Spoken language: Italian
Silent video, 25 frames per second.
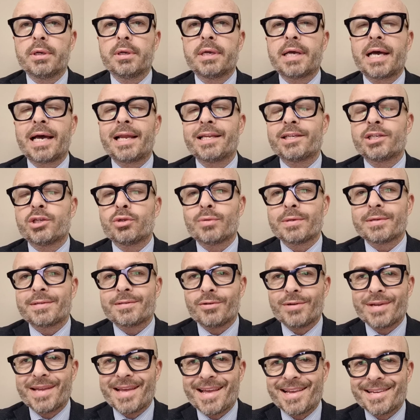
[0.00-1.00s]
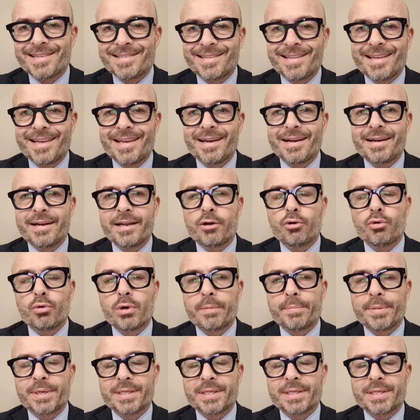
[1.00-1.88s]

alle situazioni esterne con una